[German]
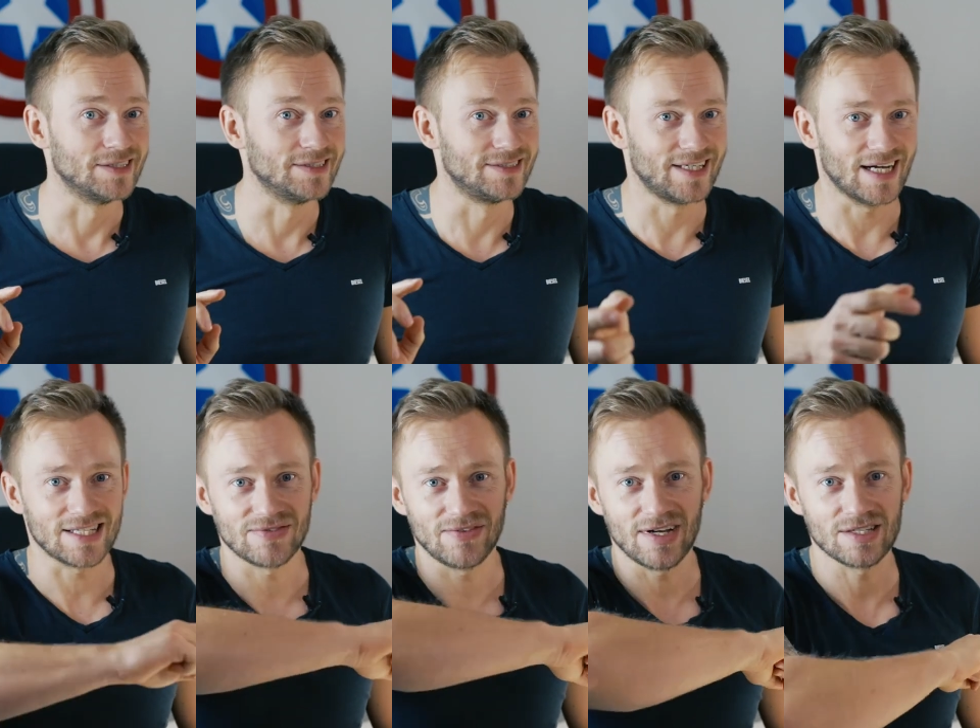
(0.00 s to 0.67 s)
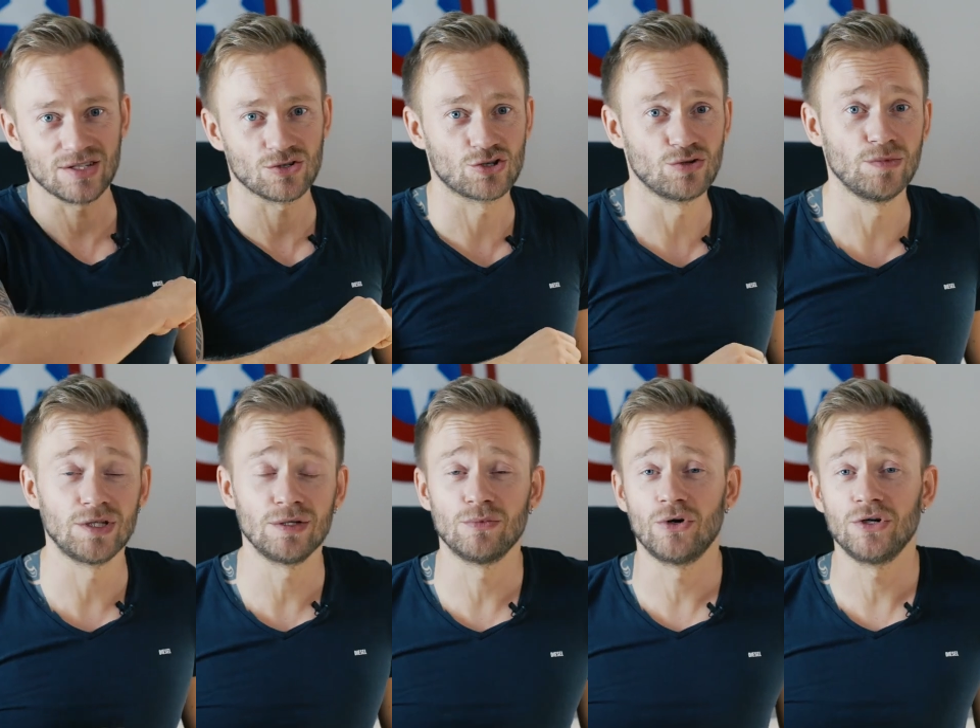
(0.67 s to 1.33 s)
Das war es auch schon
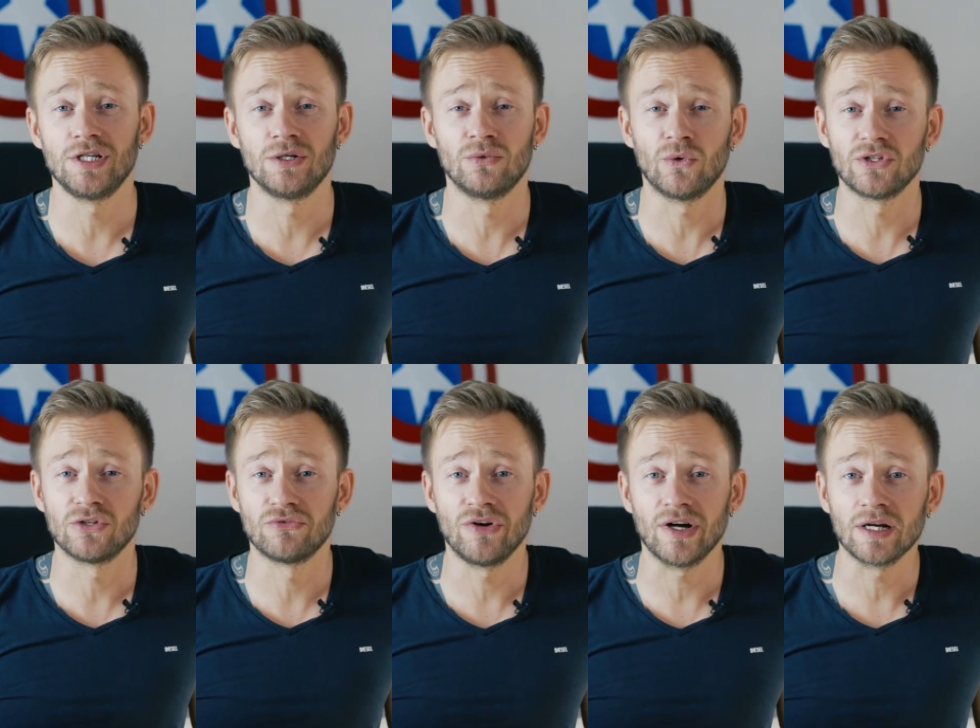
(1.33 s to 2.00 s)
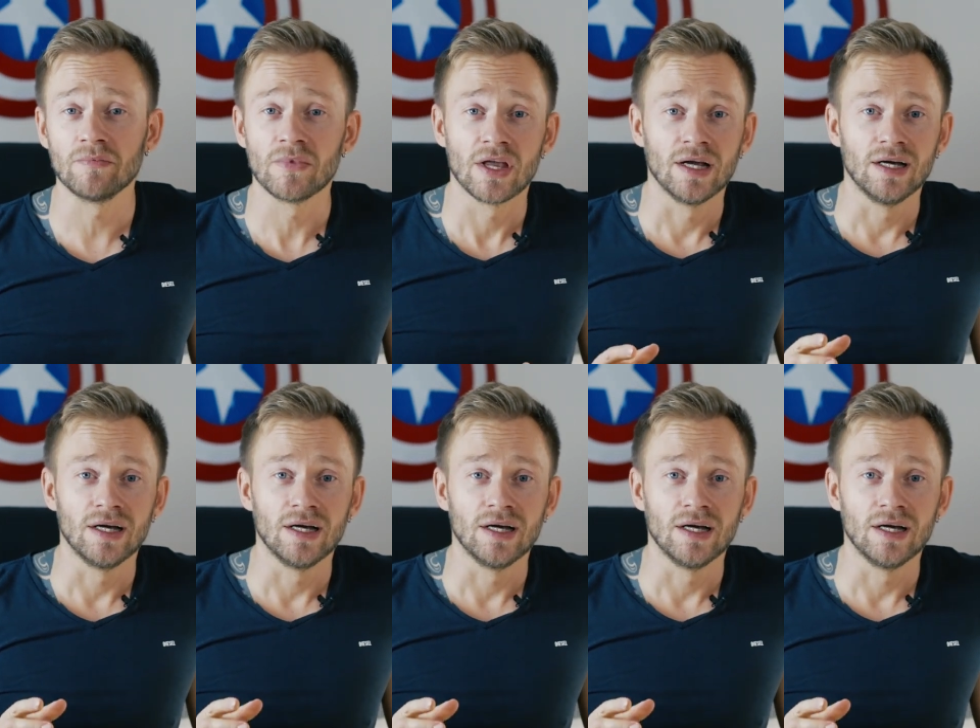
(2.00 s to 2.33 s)
mit dem heutigen What the Fuck.